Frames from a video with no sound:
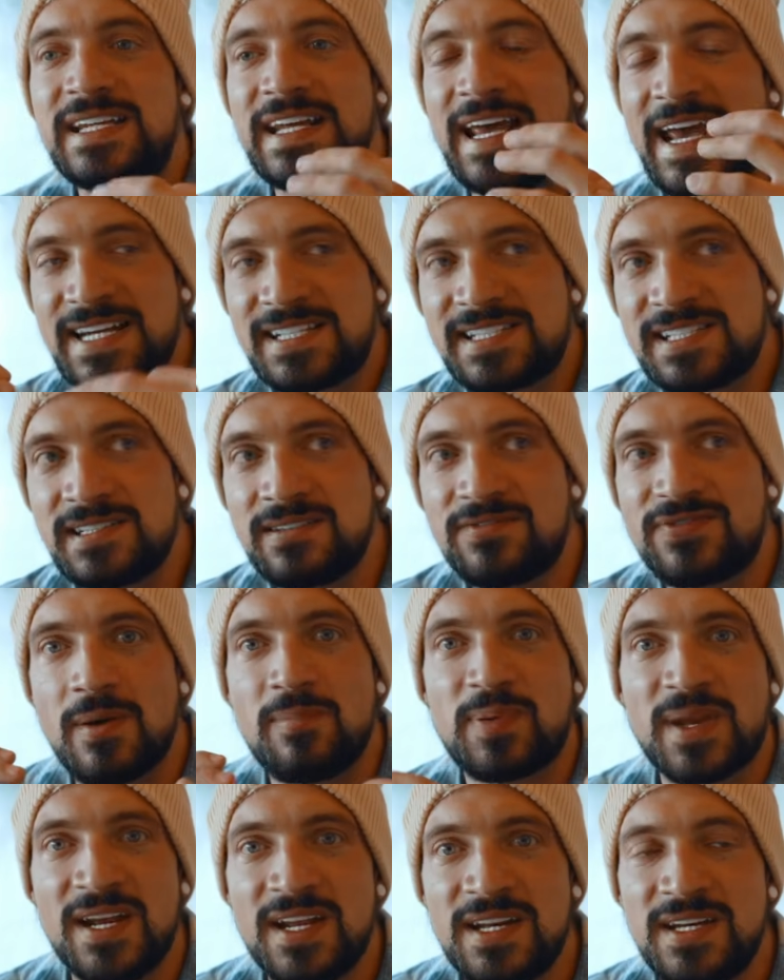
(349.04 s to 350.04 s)
die essen,
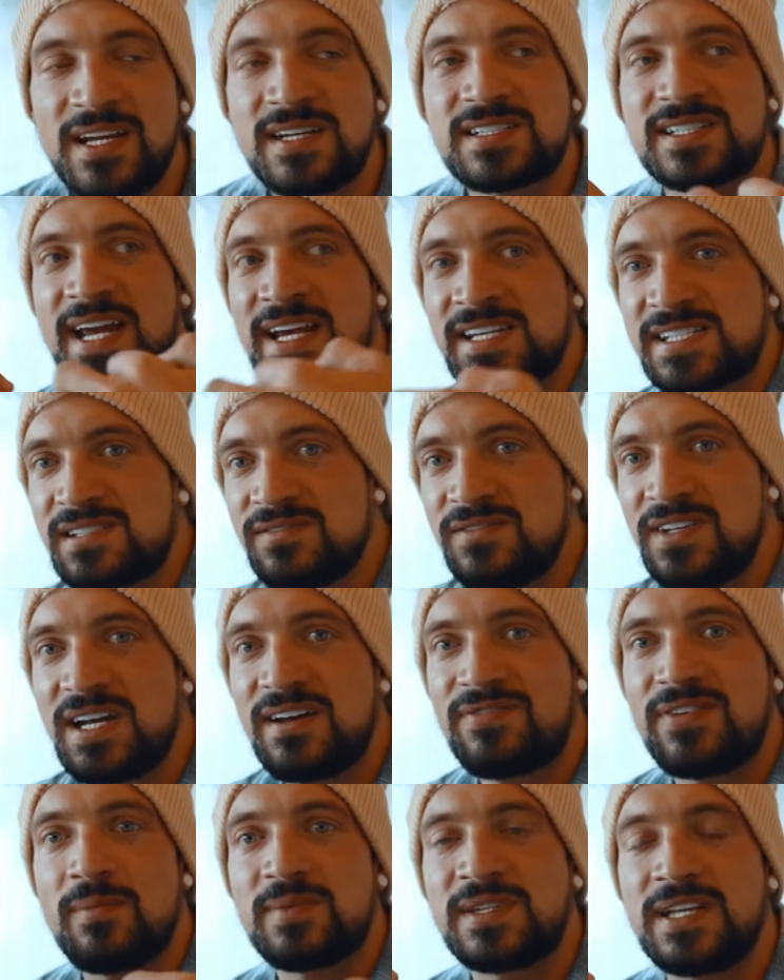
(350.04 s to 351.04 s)
verbrennen nichts, essen
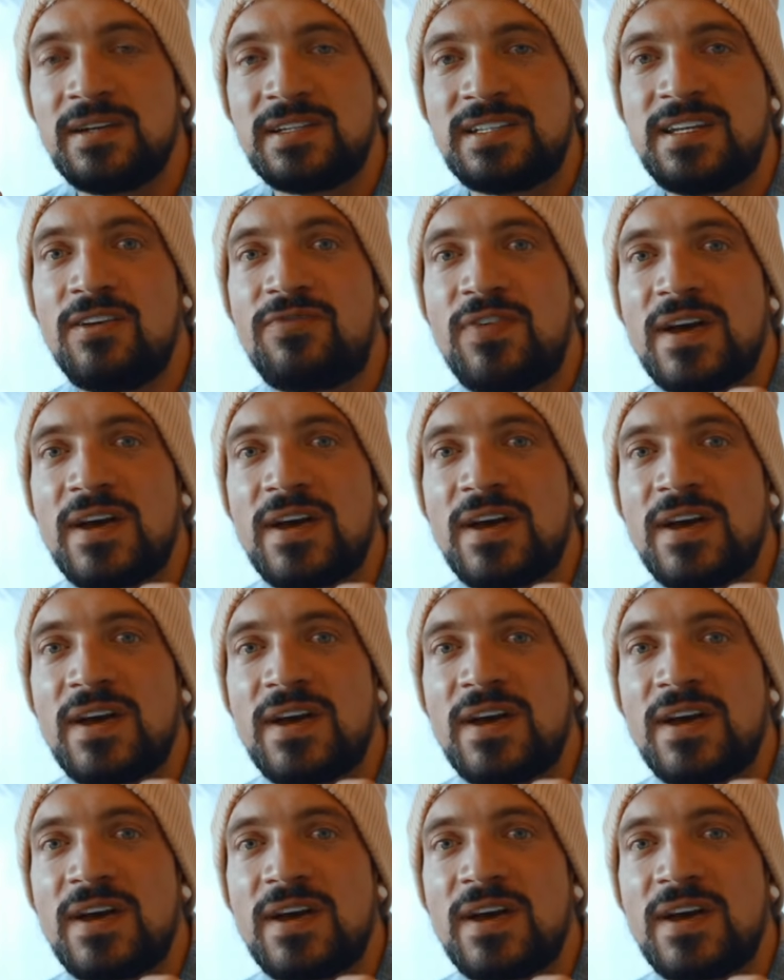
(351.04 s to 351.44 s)
wieder, die, die,